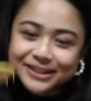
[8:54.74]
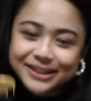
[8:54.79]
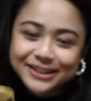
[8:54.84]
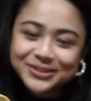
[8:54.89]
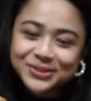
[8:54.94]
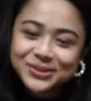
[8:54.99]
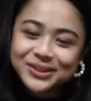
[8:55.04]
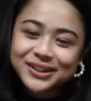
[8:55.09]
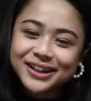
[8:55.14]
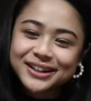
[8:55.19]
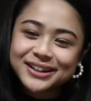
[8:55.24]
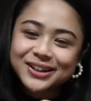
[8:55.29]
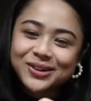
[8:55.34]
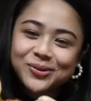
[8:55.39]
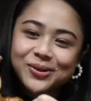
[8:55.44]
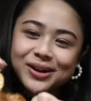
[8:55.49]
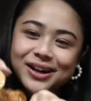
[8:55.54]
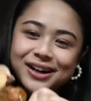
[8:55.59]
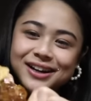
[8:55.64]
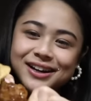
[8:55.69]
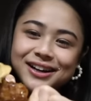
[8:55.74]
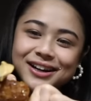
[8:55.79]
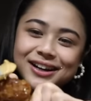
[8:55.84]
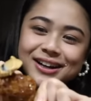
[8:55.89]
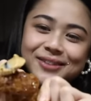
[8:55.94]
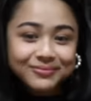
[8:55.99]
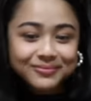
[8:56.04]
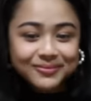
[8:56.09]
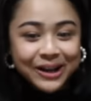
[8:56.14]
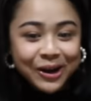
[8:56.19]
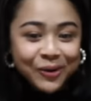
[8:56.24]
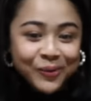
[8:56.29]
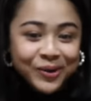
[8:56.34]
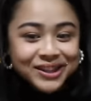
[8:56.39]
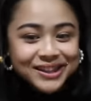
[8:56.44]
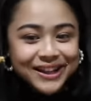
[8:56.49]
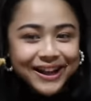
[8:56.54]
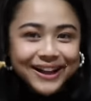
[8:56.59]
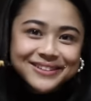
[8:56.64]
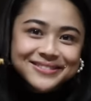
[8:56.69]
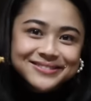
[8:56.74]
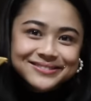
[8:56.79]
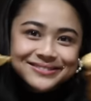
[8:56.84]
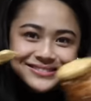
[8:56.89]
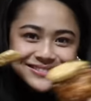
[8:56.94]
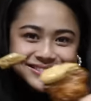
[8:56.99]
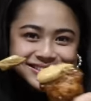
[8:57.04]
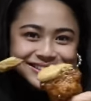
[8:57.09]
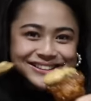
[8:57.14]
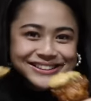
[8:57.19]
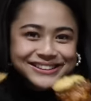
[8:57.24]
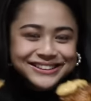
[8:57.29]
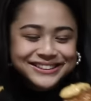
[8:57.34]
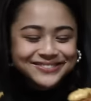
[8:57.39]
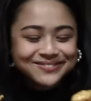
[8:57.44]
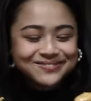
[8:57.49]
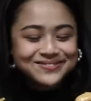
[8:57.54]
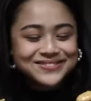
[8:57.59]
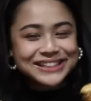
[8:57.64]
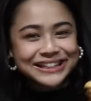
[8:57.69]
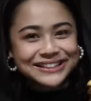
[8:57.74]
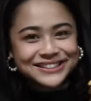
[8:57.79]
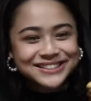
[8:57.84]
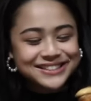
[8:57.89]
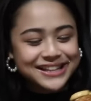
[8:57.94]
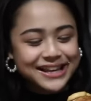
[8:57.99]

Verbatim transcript: ata ito nagagawa. Gawin na. Taste